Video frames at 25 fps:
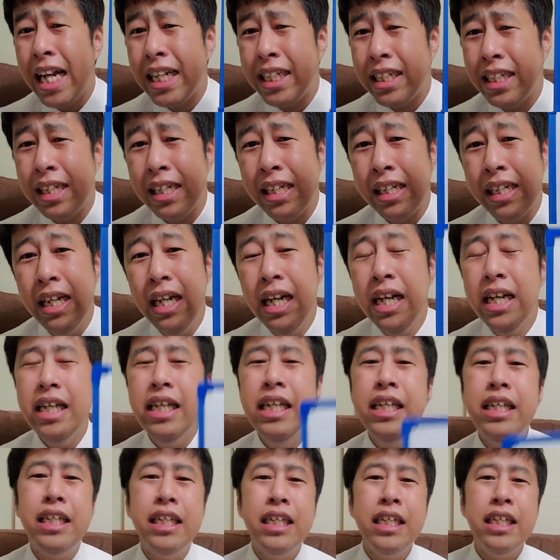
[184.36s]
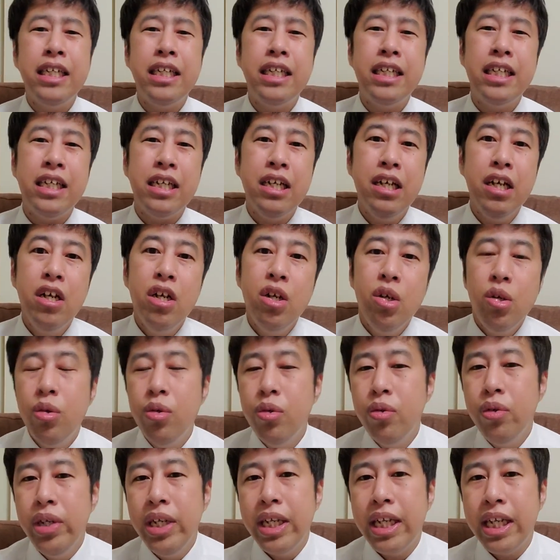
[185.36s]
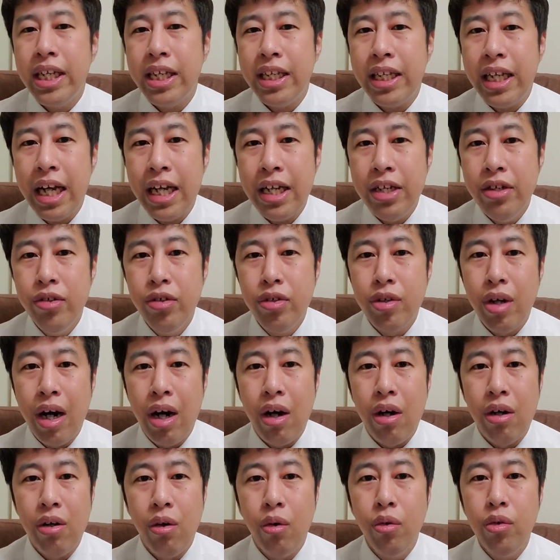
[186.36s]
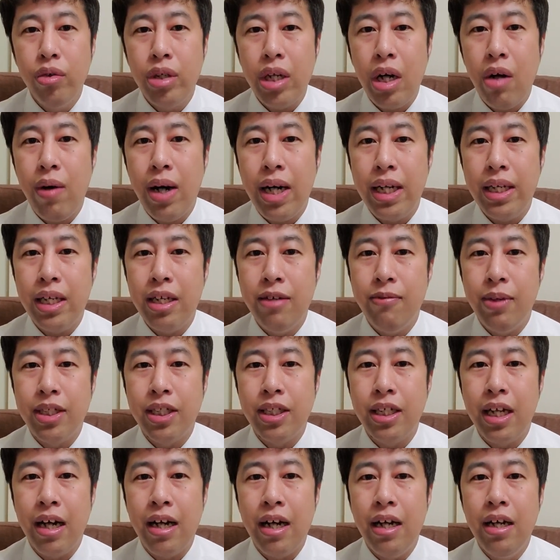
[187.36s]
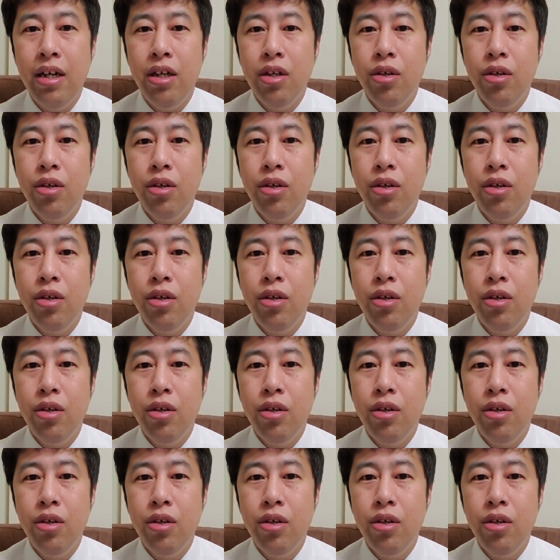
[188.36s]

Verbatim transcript: し、いちいち雰囲気っていうのは本当は分かっていますが、